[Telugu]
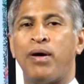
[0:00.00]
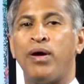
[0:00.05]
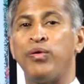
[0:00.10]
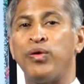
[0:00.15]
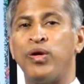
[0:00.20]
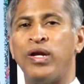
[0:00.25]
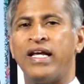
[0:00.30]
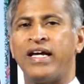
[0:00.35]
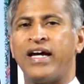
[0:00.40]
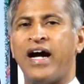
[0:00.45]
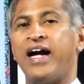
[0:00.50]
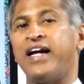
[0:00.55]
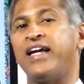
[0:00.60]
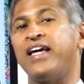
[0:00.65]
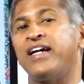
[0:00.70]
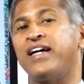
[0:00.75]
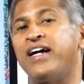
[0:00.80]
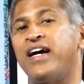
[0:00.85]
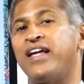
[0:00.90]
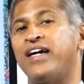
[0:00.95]
పౌరులకి
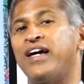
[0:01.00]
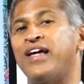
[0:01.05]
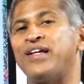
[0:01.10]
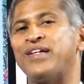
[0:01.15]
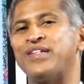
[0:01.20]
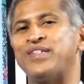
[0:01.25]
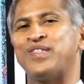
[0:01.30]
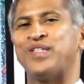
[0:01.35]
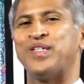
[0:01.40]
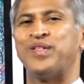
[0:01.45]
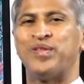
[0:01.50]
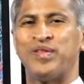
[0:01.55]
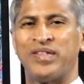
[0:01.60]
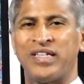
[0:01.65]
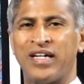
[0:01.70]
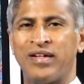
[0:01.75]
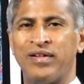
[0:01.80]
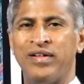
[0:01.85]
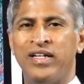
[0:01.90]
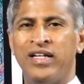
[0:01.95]
ఆటంకాలు కలిగిస్తూ
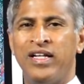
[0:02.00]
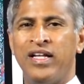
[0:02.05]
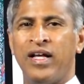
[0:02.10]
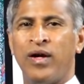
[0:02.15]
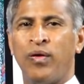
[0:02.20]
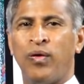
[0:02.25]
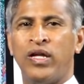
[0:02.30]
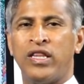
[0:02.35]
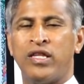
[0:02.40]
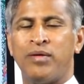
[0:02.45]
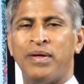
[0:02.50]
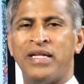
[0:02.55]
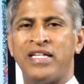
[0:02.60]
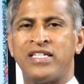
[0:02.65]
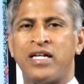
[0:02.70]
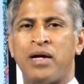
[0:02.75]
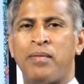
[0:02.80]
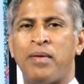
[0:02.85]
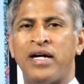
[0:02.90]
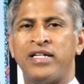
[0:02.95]
ఉంటారు కొంతమంది
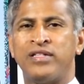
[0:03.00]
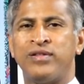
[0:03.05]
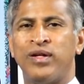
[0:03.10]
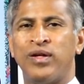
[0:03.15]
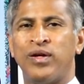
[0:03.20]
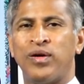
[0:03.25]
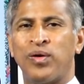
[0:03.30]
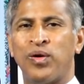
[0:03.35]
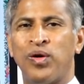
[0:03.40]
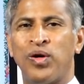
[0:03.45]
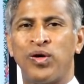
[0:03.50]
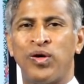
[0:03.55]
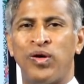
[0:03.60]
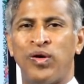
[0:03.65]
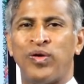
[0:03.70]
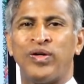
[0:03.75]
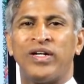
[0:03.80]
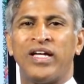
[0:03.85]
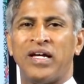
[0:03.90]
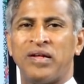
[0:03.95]
సమాజంలో
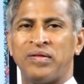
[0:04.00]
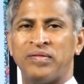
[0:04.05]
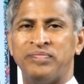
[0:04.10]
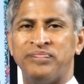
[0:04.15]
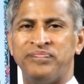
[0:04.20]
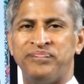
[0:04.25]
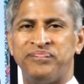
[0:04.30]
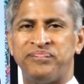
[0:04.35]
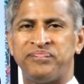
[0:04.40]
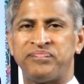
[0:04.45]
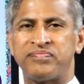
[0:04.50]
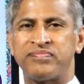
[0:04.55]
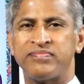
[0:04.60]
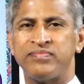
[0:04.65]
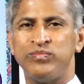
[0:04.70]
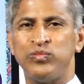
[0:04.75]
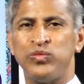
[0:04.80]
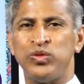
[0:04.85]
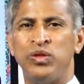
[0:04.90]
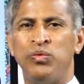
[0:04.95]
రోగులు ఉంటారు
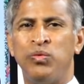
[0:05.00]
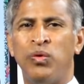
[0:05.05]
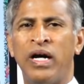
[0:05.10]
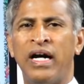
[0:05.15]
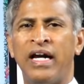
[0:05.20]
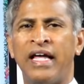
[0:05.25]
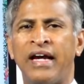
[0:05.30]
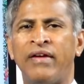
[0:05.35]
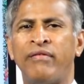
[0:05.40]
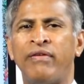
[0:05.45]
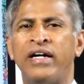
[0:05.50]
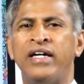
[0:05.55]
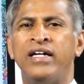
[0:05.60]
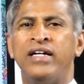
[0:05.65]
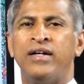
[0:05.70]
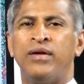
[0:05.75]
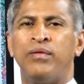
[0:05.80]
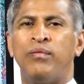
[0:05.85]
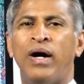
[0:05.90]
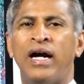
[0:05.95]
వాళ్ళు ఎవ
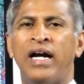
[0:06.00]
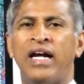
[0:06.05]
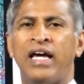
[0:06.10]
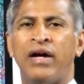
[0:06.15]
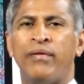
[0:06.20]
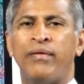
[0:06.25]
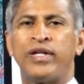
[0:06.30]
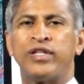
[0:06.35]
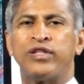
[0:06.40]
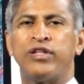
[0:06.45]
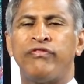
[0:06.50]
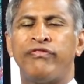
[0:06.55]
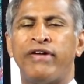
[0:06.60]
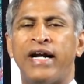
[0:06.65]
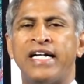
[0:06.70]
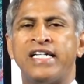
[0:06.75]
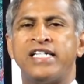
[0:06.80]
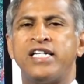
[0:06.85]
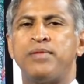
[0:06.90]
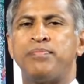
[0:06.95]
వాళ్ళు ఎవరితో
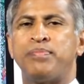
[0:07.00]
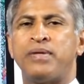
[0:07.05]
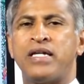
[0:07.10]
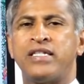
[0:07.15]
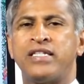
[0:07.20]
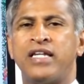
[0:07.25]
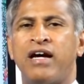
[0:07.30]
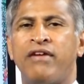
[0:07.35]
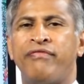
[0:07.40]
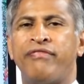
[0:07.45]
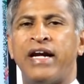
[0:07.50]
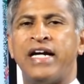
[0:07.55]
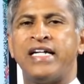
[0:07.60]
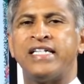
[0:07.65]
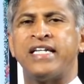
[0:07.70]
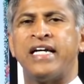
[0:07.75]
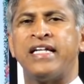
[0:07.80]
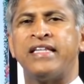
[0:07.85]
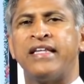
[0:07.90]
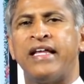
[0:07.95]
ఫ్రెండ్షిప్ చేసినా ఆ
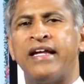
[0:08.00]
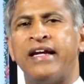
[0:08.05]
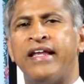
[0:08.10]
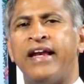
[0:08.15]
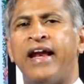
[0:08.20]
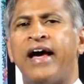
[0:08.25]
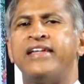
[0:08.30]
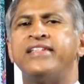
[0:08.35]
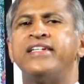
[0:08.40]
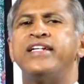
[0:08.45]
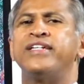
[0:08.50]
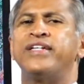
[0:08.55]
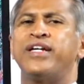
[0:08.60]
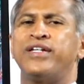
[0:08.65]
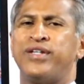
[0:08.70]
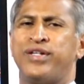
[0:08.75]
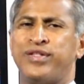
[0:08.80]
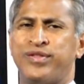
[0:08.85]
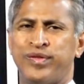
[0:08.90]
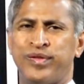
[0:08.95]
ఫ్రెండ్స్ అందరినీ నాశనం
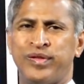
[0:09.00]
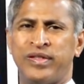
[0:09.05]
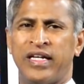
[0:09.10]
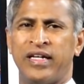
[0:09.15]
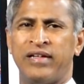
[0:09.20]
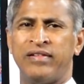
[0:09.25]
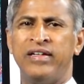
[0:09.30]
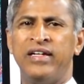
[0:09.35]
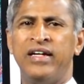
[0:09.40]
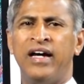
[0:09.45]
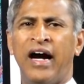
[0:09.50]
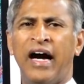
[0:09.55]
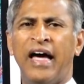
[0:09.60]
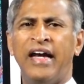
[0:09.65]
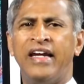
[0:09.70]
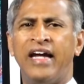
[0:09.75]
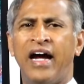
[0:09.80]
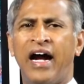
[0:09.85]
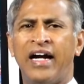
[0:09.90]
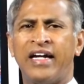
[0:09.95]
చేసేస్తుంటారు
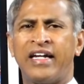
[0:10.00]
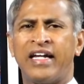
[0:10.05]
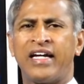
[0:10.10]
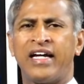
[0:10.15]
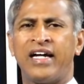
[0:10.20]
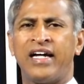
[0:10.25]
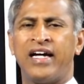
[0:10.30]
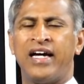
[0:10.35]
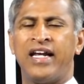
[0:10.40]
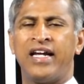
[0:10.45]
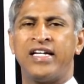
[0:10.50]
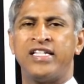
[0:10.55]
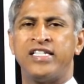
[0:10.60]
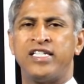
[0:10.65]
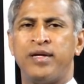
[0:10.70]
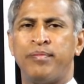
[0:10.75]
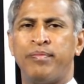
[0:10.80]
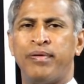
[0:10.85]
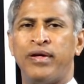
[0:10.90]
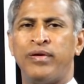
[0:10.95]
అన్ని ఆటంకం
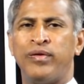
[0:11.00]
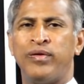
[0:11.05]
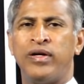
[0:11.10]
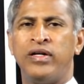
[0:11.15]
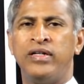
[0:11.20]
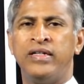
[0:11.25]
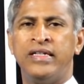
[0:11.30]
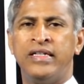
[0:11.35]
కలిగించే పనులు